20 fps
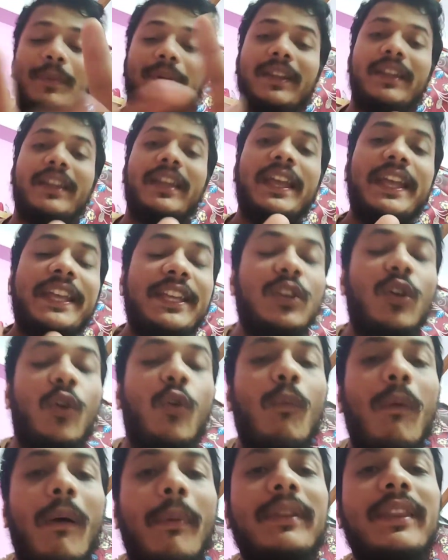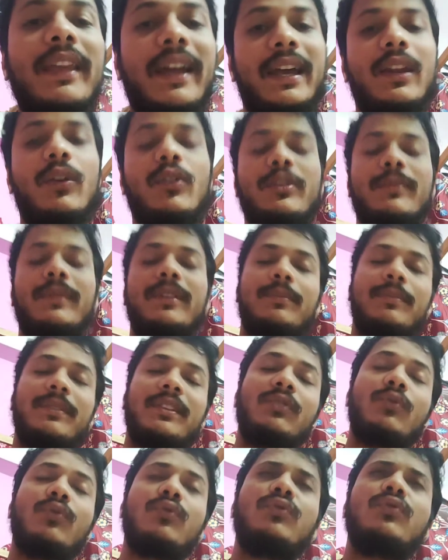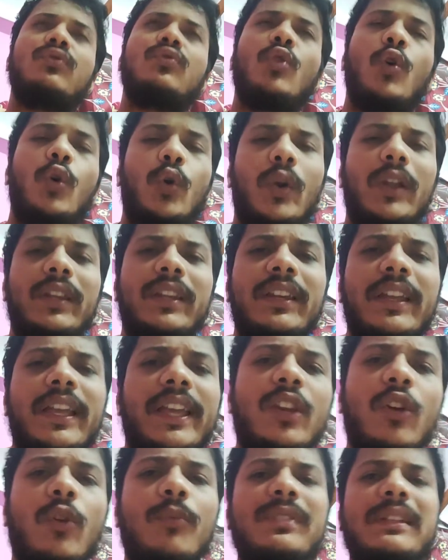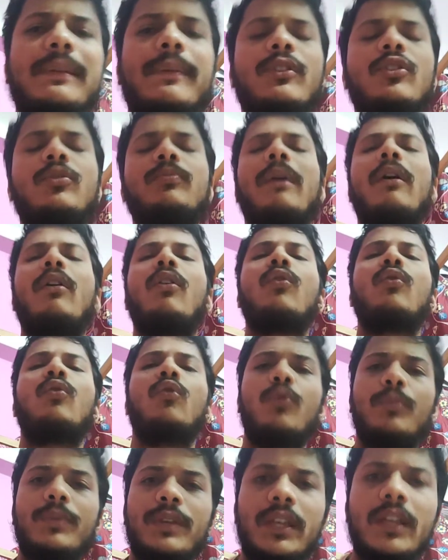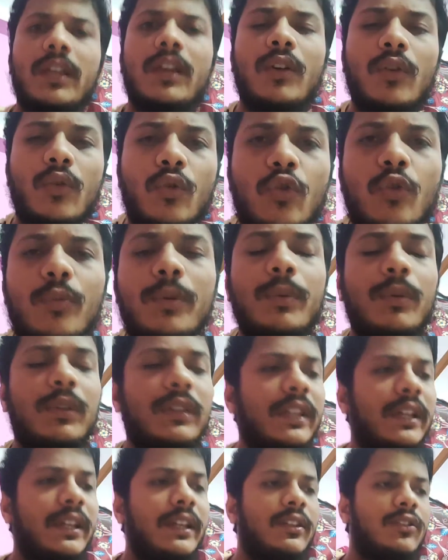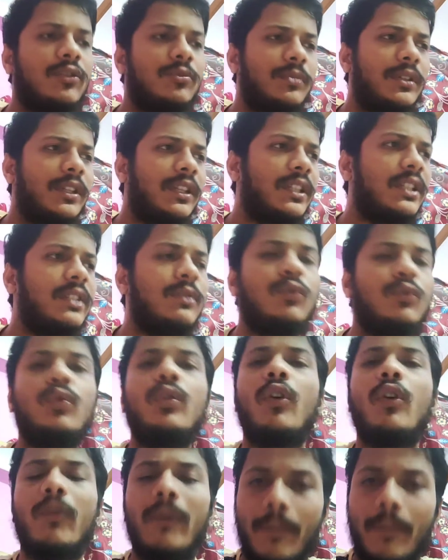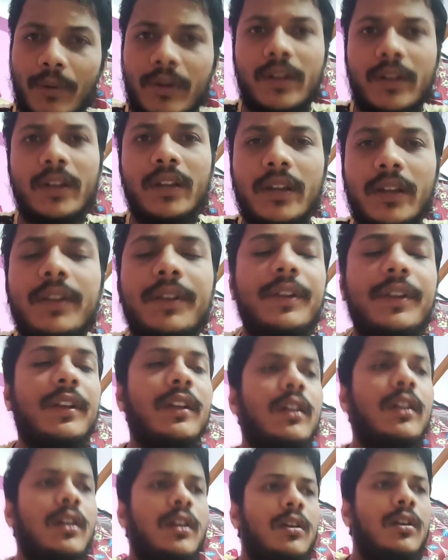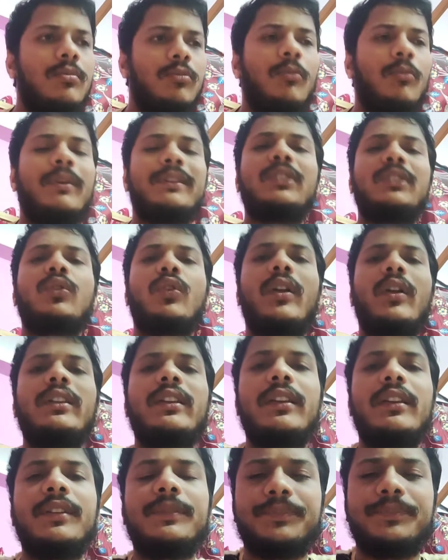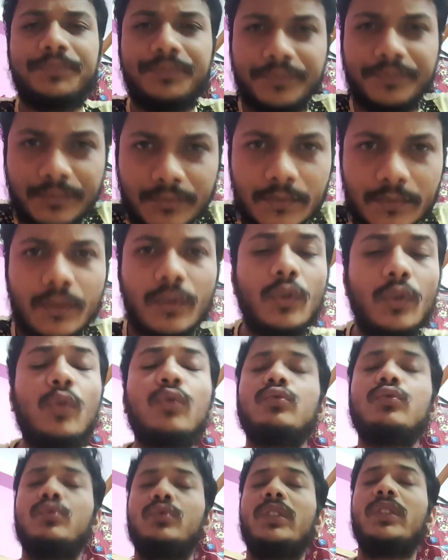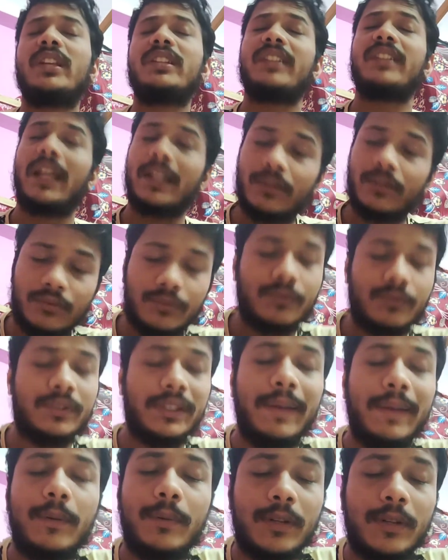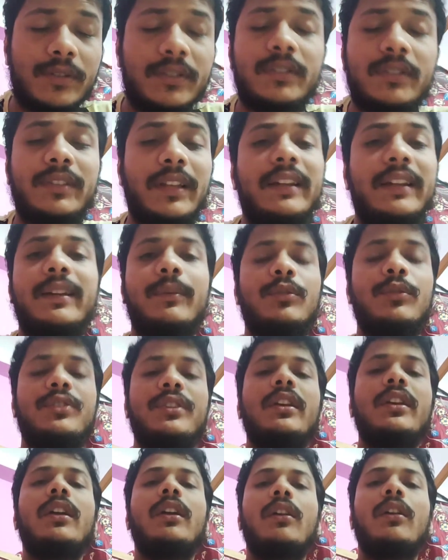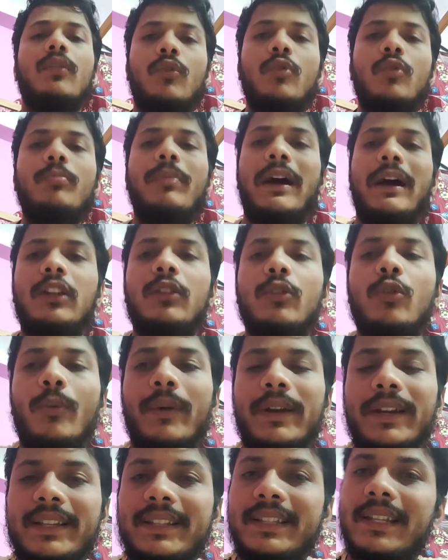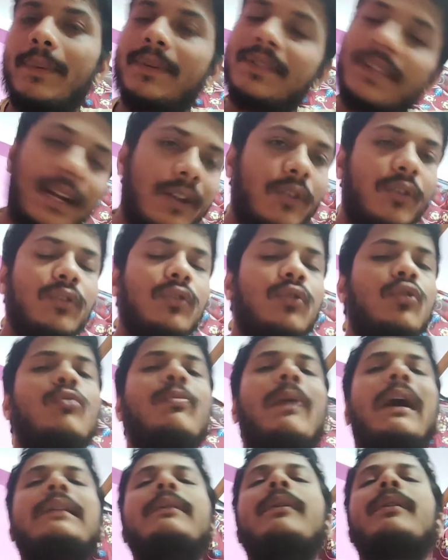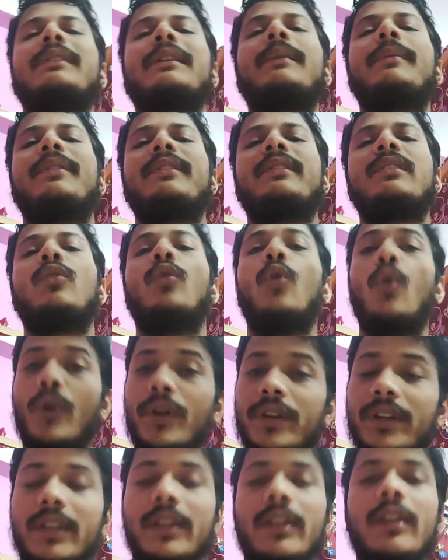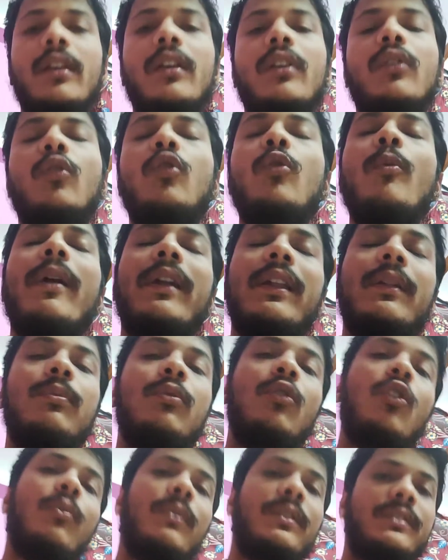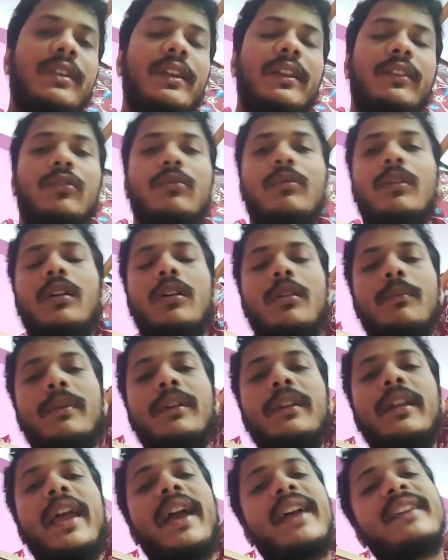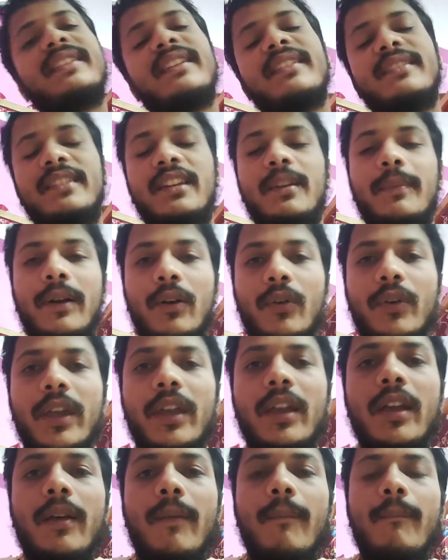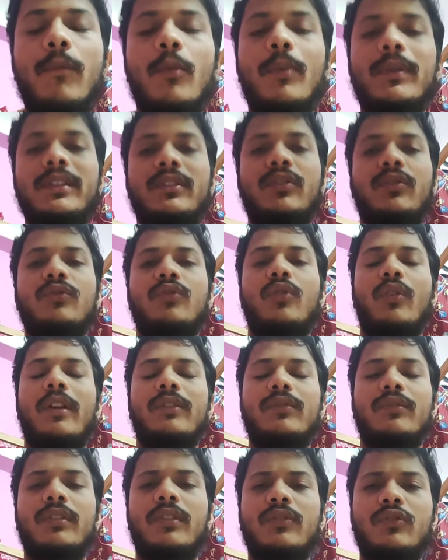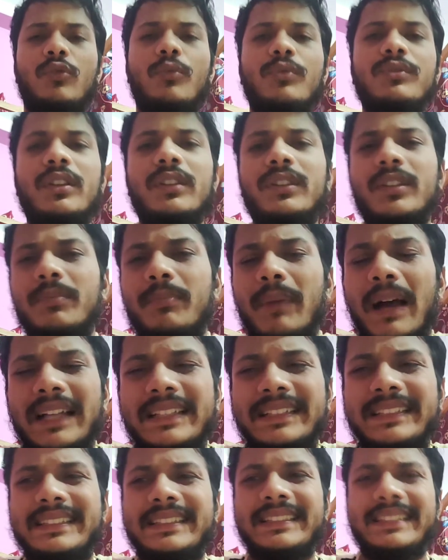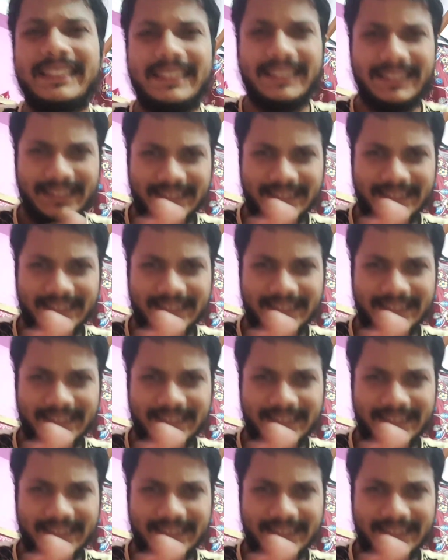মানে এইরকমভাবে দেখানো হয়েছে মানে বিশেষ করে তখনকার দিনে এরকম সিনেমা কিন্তু পাওয়া খুবই খুবই বলতে গেলে একদম মানে কি দুরহ ব্যাপার হ্যাঁ বোম্বাতে তখনকার দিনে দু হাজার চার সিনেমা বলতে সালটা বলছি খুব ভালো রোমান্টিক সিনেমা ছাড়াও কিন্তু খুব ভালো ভালো সিনেমা দিয়েছেন অগ্নি খুব একটা ব্লকবাস্টার একদম মানে অ্যাকশন সিনেমা ওকে বোমাতে তখন সকাল সন্ধ্যা সবুজ শান্তি বাজি